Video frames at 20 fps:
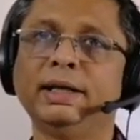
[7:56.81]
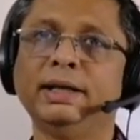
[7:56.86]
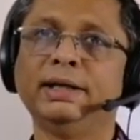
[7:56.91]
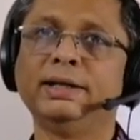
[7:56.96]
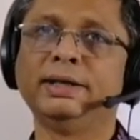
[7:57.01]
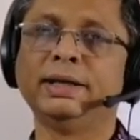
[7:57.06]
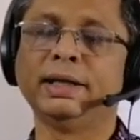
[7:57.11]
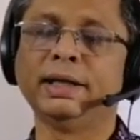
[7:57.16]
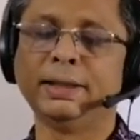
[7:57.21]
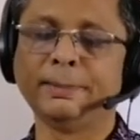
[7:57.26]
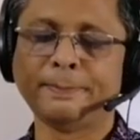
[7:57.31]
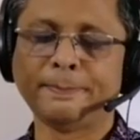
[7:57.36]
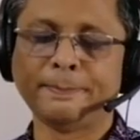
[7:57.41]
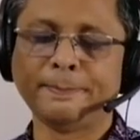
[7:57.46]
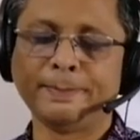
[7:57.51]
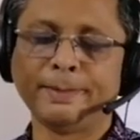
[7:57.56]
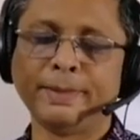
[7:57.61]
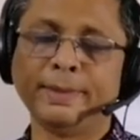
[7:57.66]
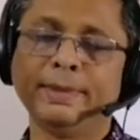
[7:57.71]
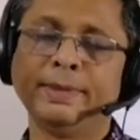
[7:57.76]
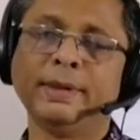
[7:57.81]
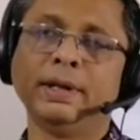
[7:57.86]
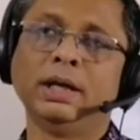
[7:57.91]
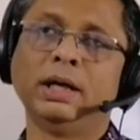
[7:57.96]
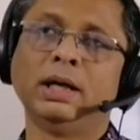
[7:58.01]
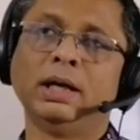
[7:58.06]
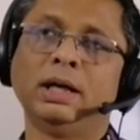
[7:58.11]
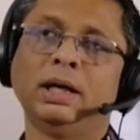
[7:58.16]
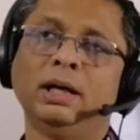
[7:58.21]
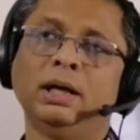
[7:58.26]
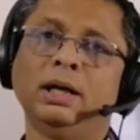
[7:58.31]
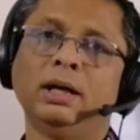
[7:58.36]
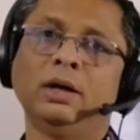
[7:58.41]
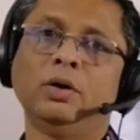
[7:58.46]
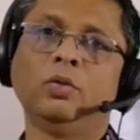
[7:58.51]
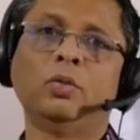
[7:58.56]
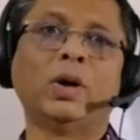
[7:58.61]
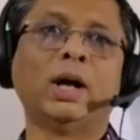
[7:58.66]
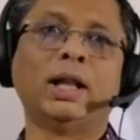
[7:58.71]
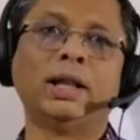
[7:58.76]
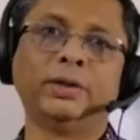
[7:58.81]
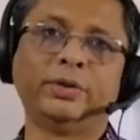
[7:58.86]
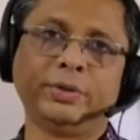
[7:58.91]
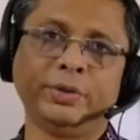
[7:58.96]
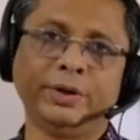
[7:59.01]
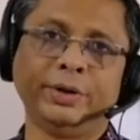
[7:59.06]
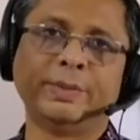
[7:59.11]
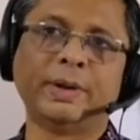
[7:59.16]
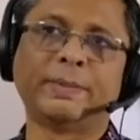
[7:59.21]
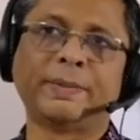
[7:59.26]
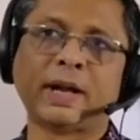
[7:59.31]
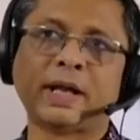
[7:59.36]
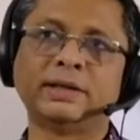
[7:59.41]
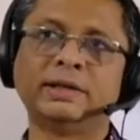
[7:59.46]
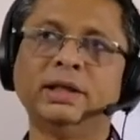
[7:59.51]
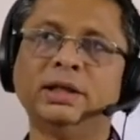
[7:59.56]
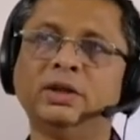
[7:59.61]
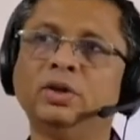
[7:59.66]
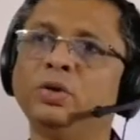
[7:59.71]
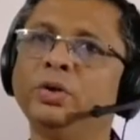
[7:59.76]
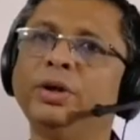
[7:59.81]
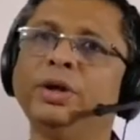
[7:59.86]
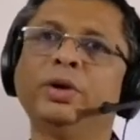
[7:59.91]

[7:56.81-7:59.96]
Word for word: নিজে ওয়াল তৈরি বা প্রাচীর তৈরি